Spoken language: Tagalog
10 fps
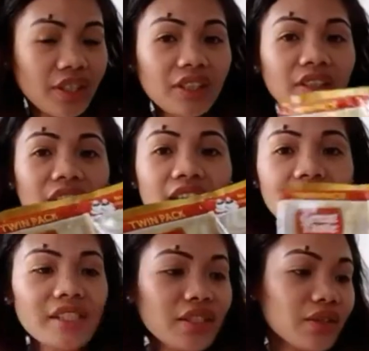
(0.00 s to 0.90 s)
Great
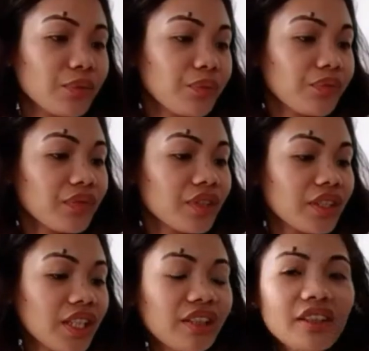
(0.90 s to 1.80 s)
Taste.
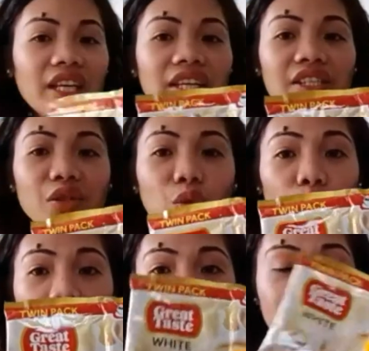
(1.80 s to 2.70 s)
Great Taste
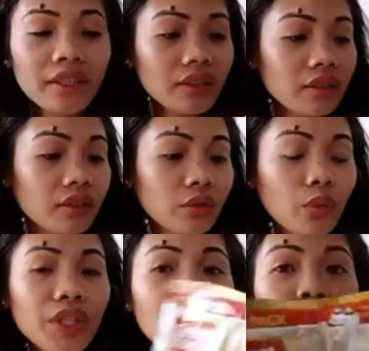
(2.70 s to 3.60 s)
White. Uh,
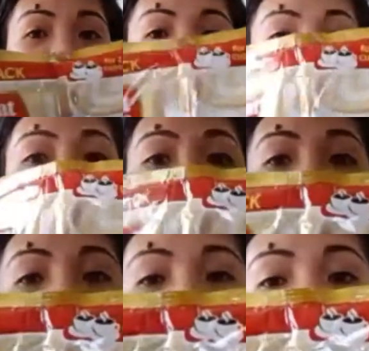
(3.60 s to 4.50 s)
1
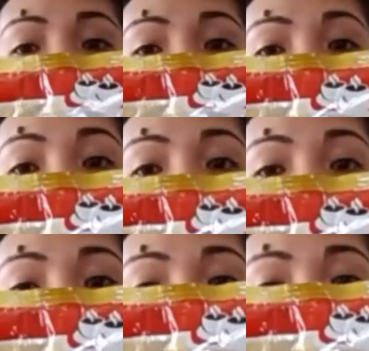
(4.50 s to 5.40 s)
euro. 1
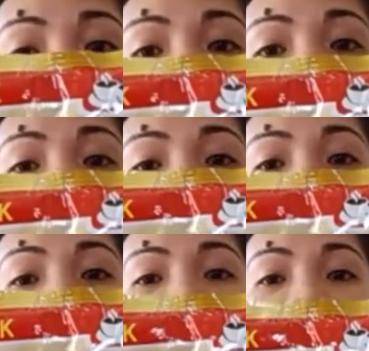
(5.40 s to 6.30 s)
euro and
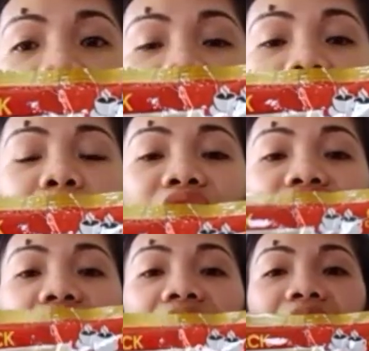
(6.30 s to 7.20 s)
50 cents naman
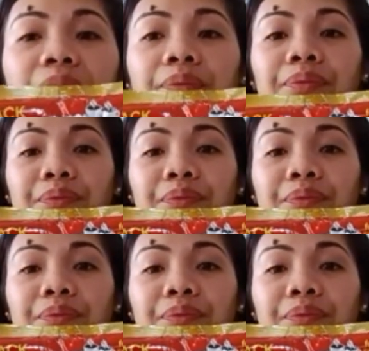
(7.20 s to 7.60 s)
siya.